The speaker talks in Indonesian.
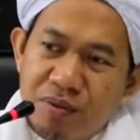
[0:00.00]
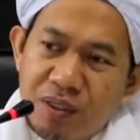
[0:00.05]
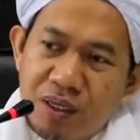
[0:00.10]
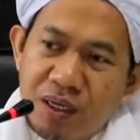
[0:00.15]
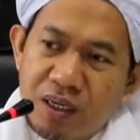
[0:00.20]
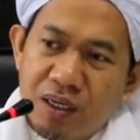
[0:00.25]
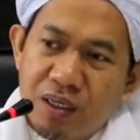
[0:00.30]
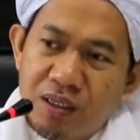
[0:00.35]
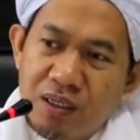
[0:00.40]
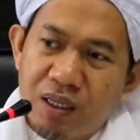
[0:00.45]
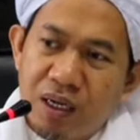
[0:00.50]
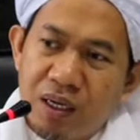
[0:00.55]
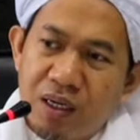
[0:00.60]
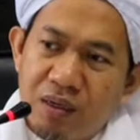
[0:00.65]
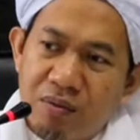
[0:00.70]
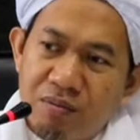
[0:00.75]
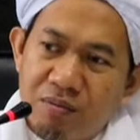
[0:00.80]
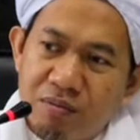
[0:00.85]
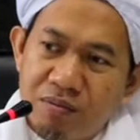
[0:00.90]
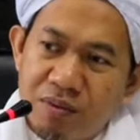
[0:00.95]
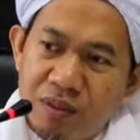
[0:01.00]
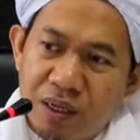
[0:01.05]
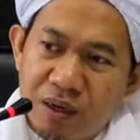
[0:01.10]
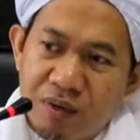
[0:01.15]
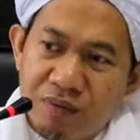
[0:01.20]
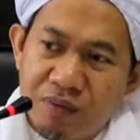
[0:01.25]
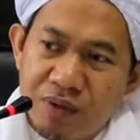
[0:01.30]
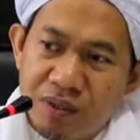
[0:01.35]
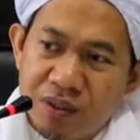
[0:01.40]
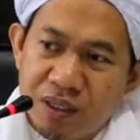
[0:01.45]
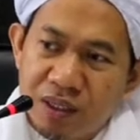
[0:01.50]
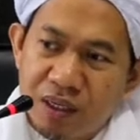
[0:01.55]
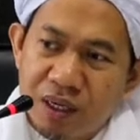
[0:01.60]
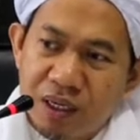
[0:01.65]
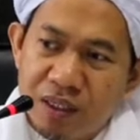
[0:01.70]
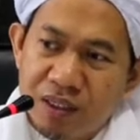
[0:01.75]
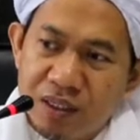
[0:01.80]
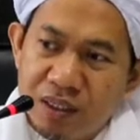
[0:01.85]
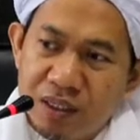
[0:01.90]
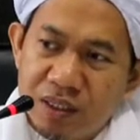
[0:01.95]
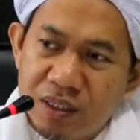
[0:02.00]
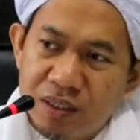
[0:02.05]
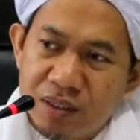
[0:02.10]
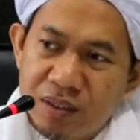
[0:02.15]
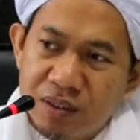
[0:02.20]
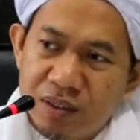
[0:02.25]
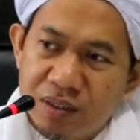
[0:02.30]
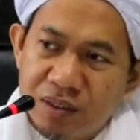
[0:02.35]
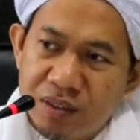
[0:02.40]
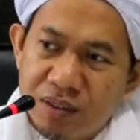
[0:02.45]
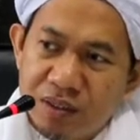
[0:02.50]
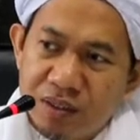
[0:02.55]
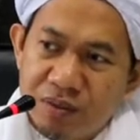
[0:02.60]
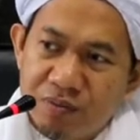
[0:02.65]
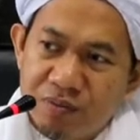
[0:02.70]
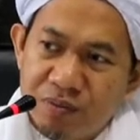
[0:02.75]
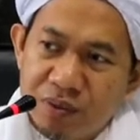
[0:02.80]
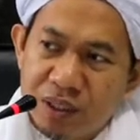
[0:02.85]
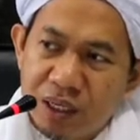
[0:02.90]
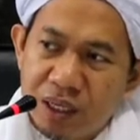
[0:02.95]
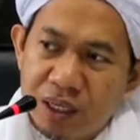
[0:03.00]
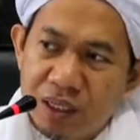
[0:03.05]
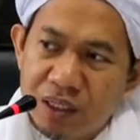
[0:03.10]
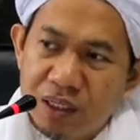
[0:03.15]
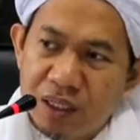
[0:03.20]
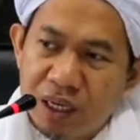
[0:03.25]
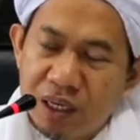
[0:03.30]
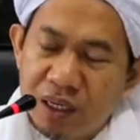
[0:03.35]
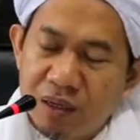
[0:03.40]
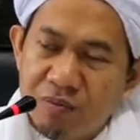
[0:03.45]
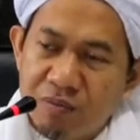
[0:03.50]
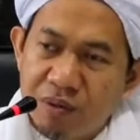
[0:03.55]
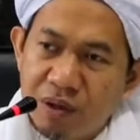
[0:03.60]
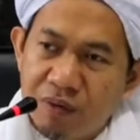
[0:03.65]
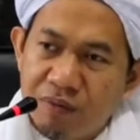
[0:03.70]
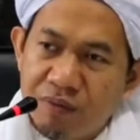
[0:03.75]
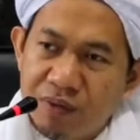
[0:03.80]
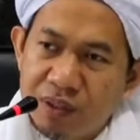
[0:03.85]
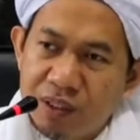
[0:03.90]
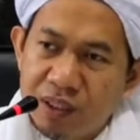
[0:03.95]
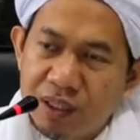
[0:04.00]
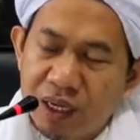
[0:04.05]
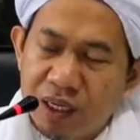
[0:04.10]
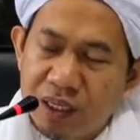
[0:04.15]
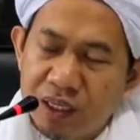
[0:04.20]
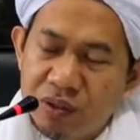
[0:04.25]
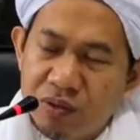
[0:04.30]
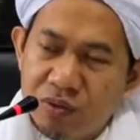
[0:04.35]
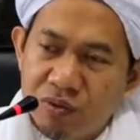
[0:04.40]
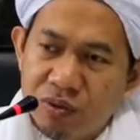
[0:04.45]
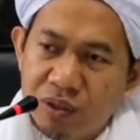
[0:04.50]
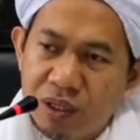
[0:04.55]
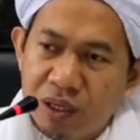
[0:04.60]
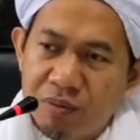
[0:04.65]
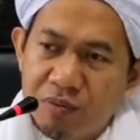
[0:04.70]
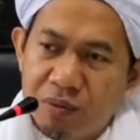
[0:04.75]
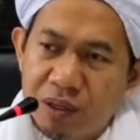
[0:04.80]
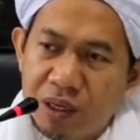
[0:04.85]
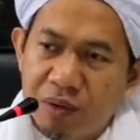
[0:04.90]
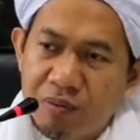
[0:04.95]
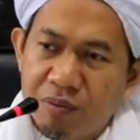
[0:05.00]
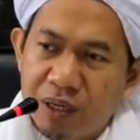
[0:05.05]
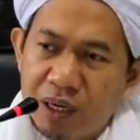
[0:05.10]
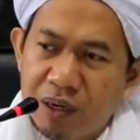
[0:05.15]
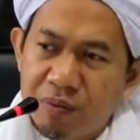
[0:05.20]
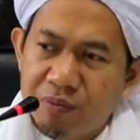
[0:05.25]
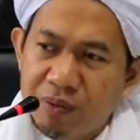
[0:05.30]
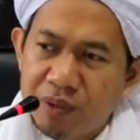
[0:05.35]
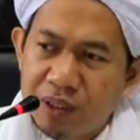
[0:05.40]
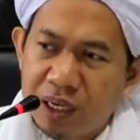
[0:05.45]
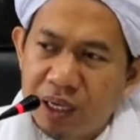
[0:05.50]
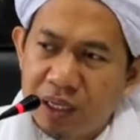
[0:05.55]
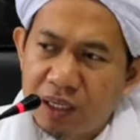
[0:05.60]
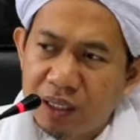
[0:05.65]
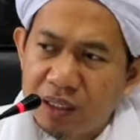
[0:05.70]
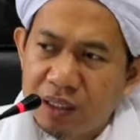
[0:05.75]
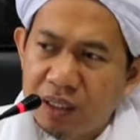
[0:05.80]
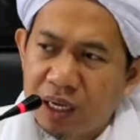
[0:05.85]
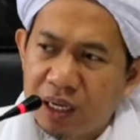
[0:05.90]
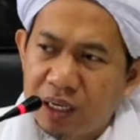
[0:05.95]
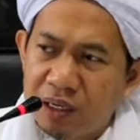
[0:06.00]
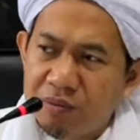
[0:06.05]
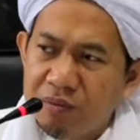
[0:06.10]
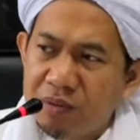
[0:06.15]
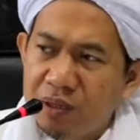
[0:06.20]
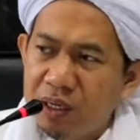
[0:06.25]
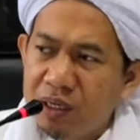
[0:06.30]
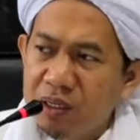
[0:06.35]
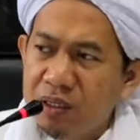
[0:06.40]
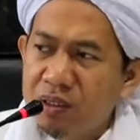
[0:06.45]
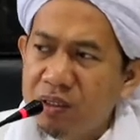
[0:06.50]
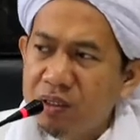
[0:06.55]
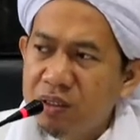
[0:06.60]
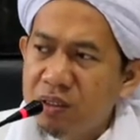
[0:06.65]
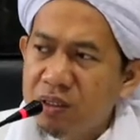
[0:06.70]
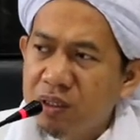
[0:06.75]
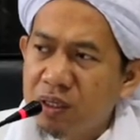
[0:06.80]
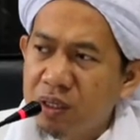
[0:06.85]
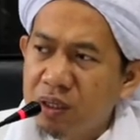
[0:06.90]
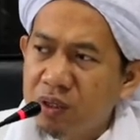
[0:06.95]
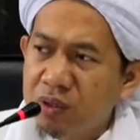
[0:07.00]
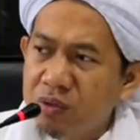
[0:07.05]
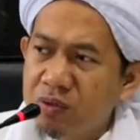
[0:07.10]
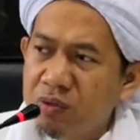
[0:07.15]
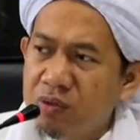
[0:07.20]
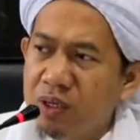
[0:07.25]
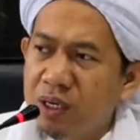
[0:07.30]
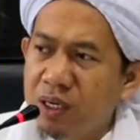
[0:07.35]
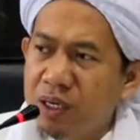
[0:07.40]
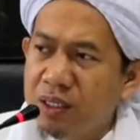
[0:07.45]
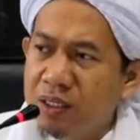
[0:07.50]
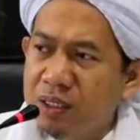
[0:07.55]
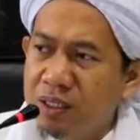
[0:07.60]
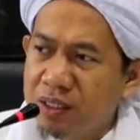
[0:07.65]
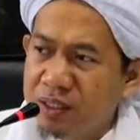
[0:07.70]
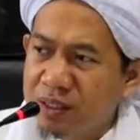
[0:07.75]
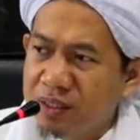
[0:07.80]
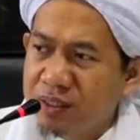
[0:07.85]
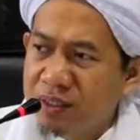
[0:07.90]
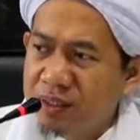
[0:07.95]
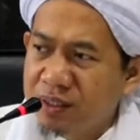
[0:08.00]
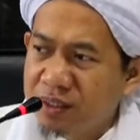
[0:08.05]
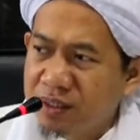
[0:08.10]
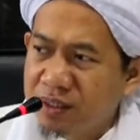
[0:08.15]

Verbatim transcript: Penyakit dalam yang fisik aja, penyakit dalam yang fisik aja susah. Bagaimana penyakit dalam yang ruhani?